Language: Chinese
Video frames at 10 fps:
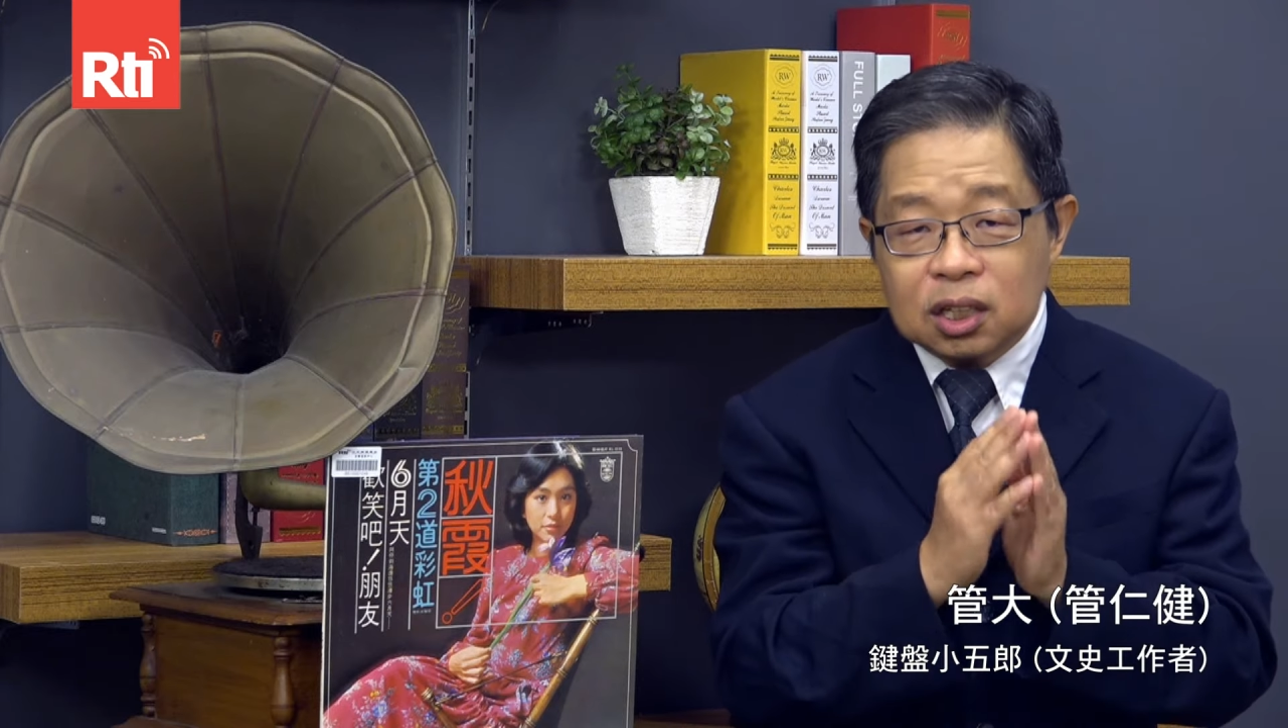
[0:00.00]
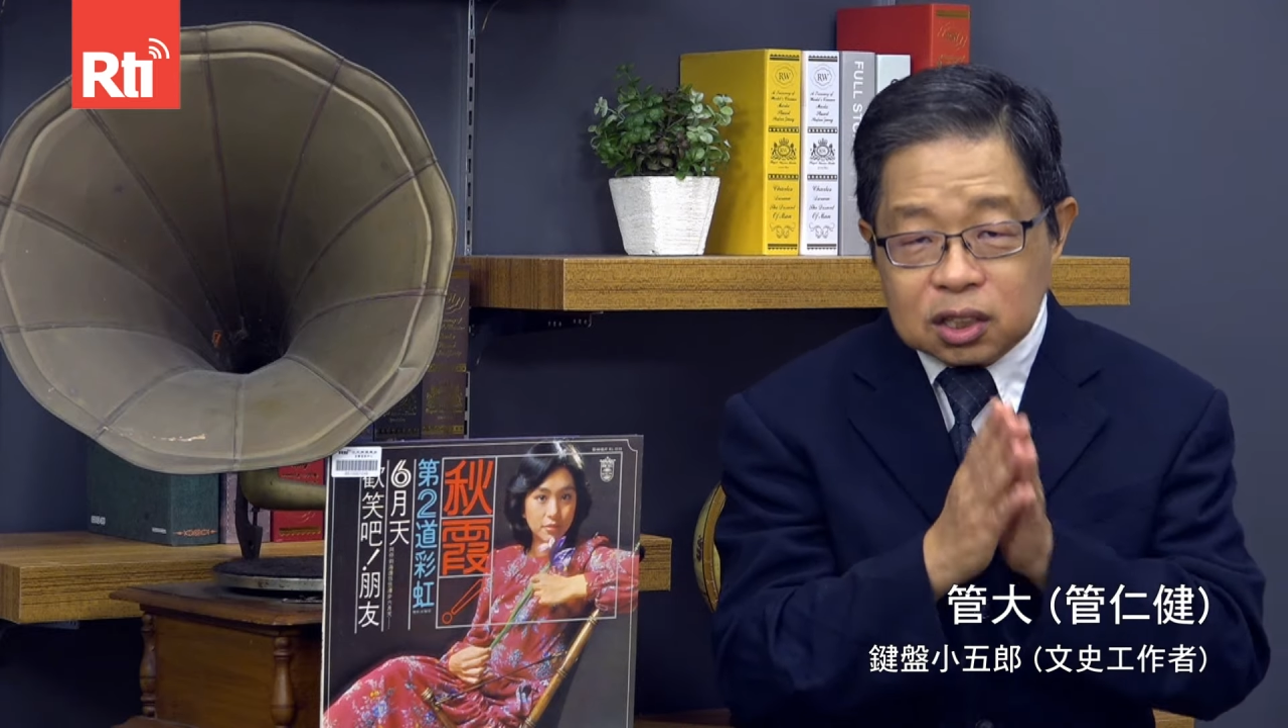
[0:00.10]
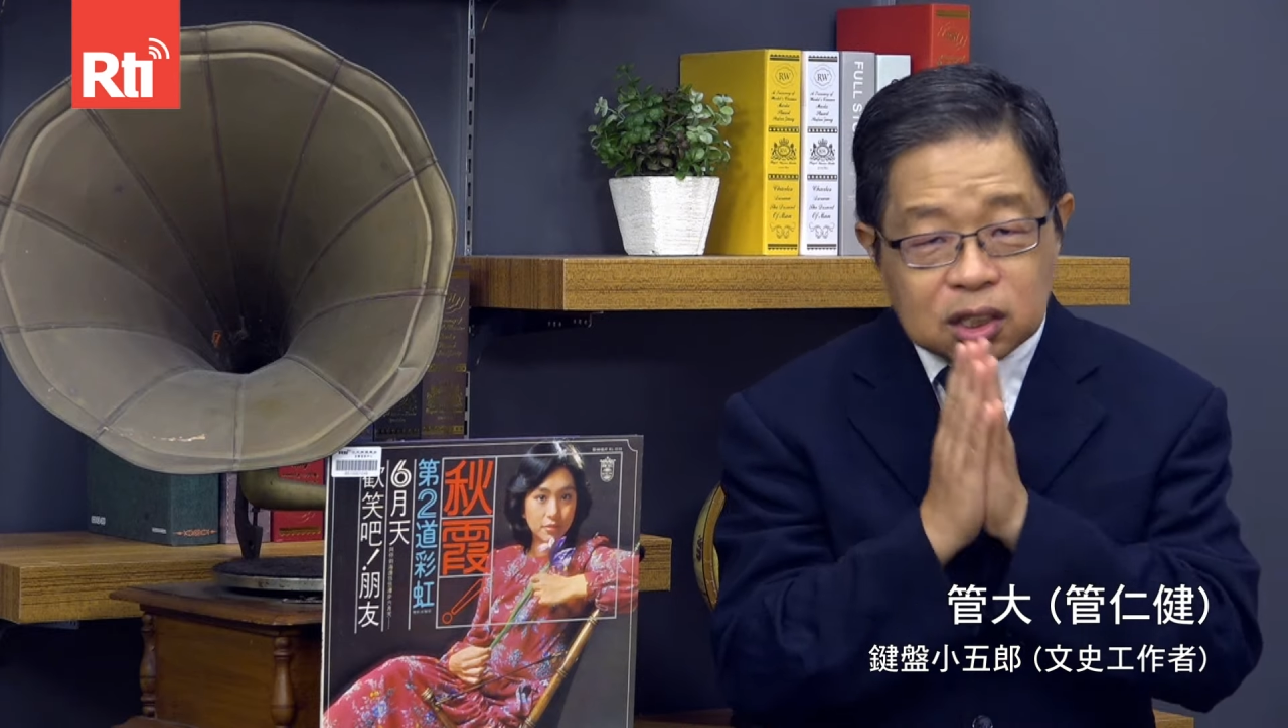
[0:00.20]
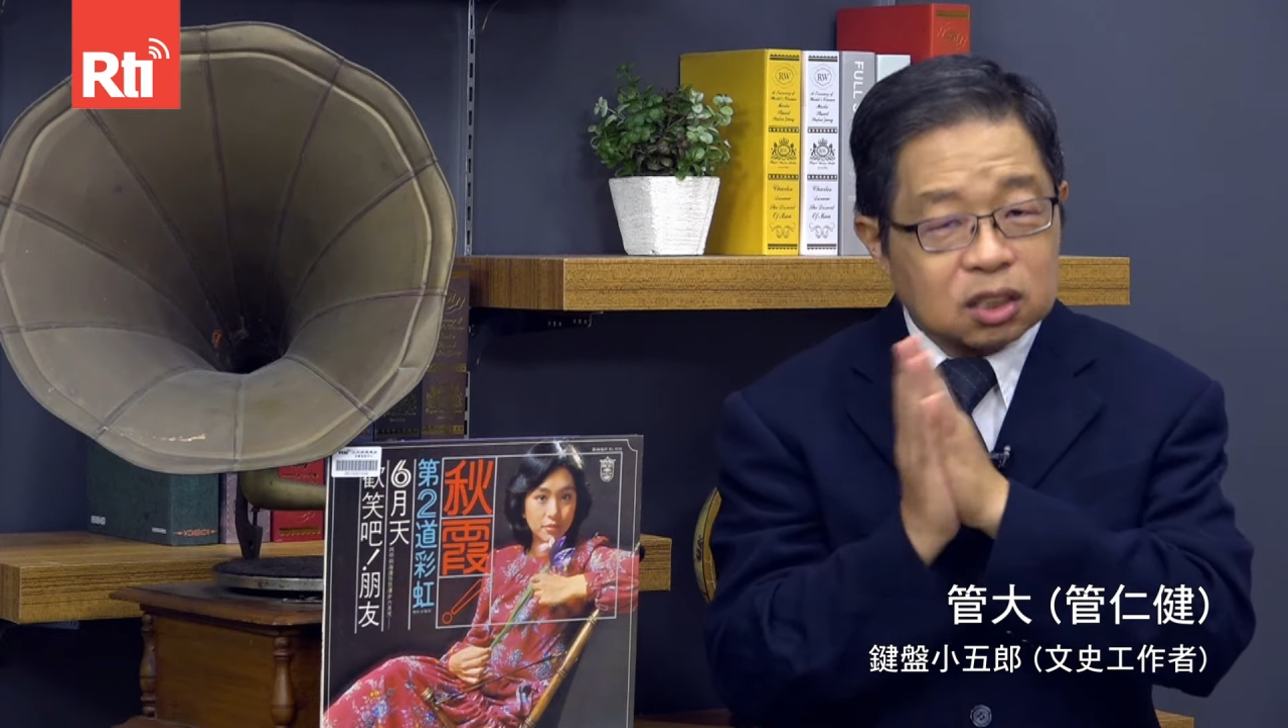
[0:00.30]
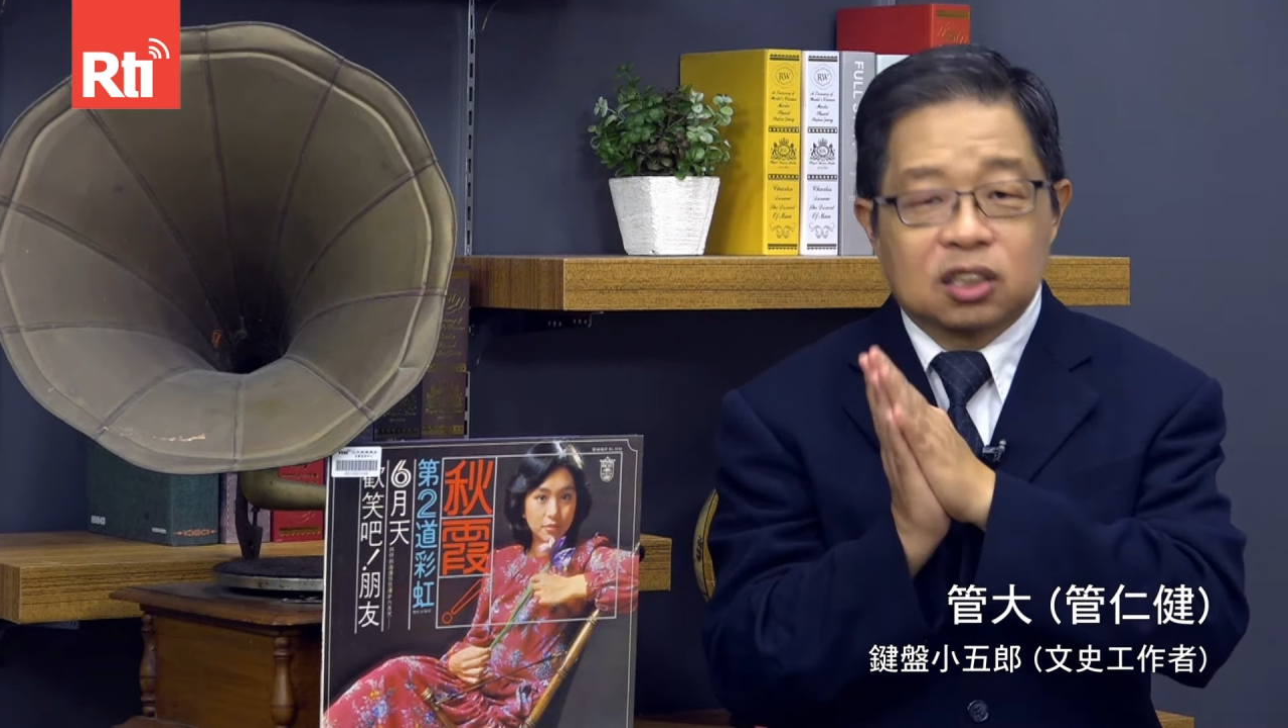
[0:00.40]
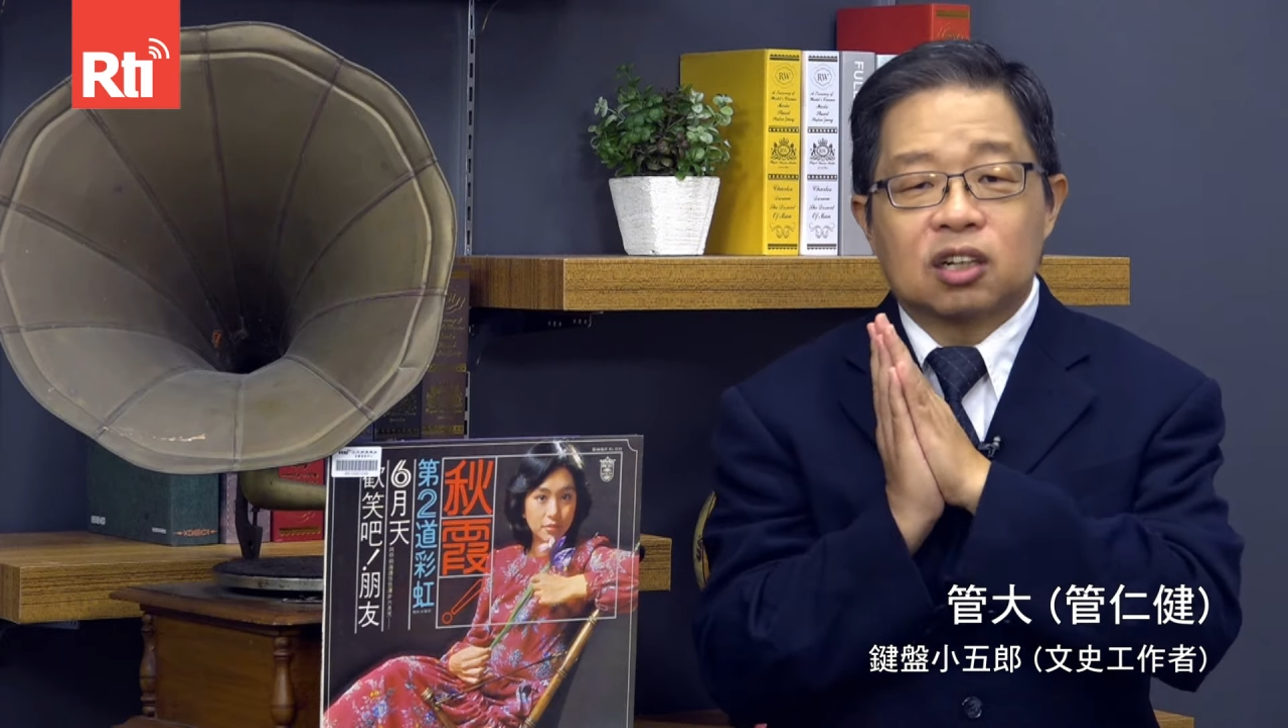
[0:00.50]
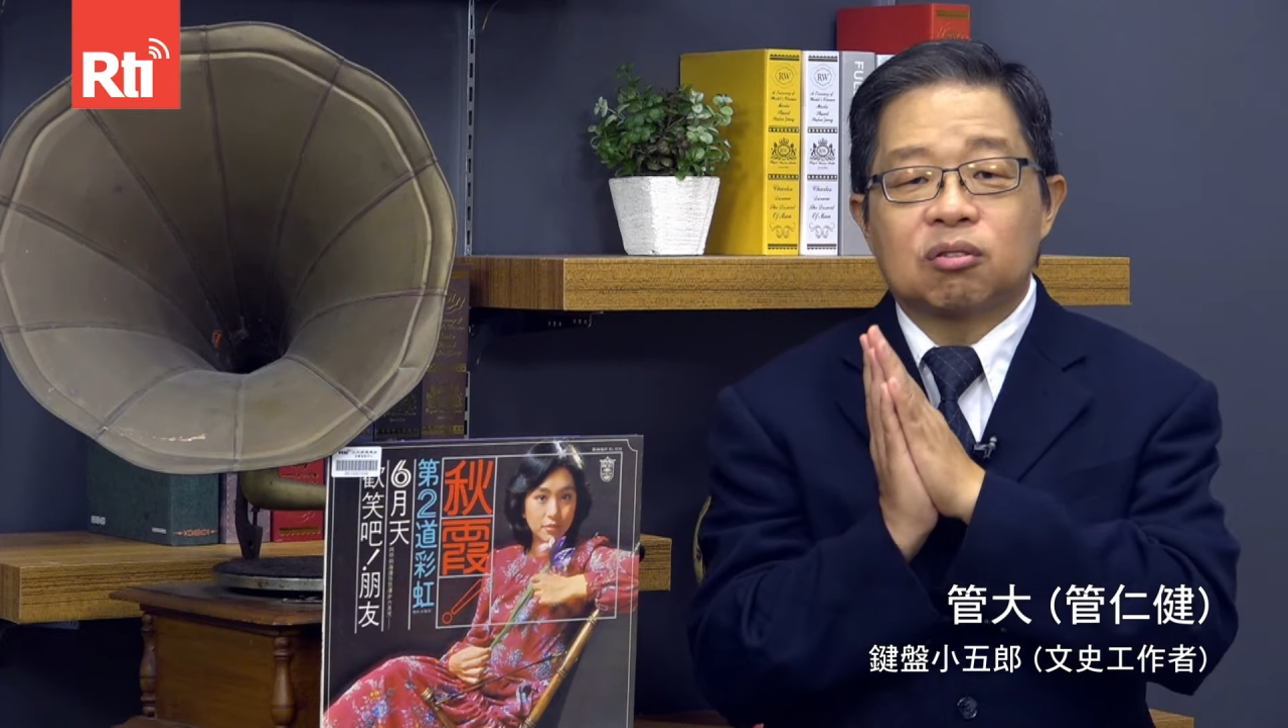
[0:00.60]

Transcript: 她真的是